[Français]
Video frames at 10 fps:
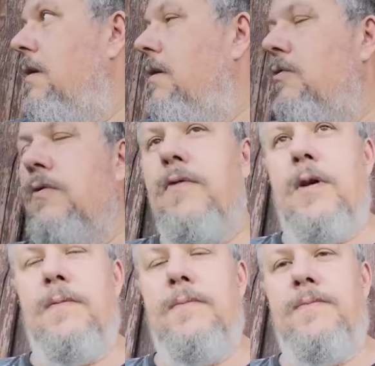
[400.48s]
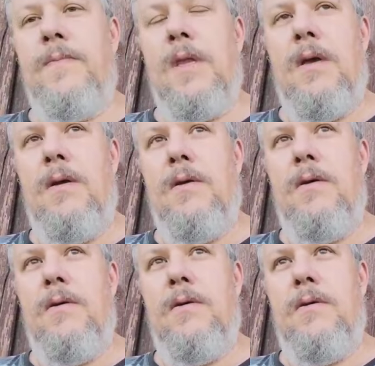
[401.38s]
Euh, donc voilà.
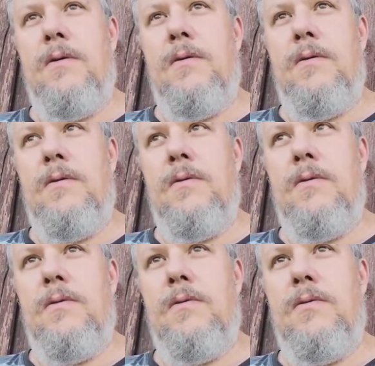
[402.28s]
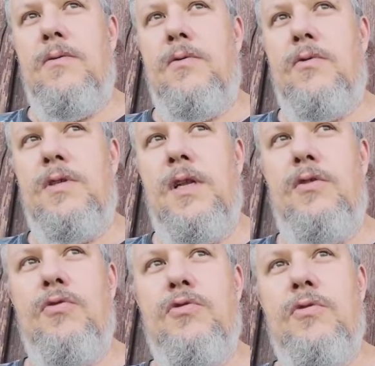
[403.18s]
Euh, donc c'est les
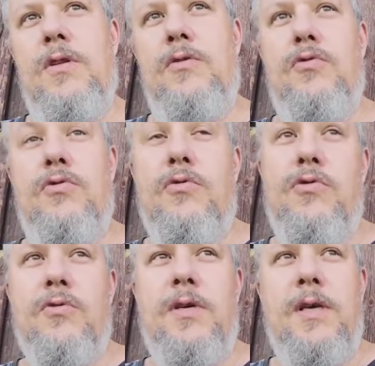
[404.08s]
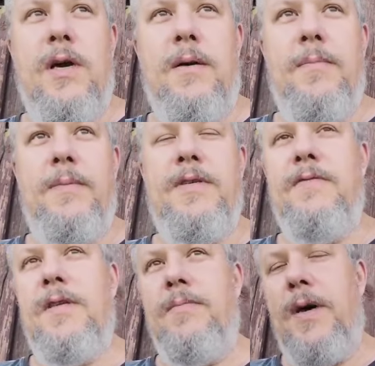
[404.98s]
deux, solutions qu'il y a, même si
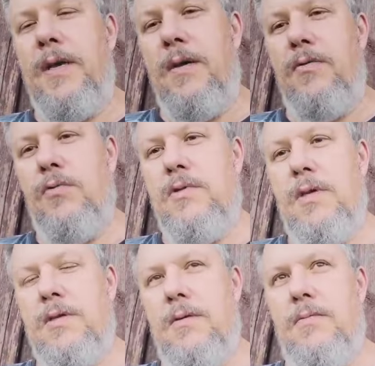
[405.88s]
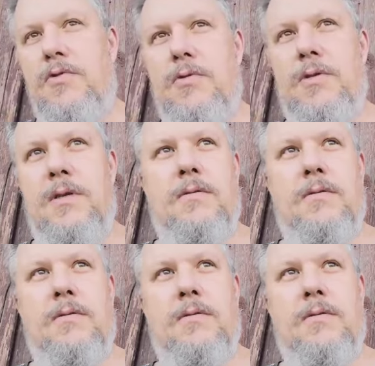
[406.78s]
vous êtes marié à une russe, hein, c'est la même chose.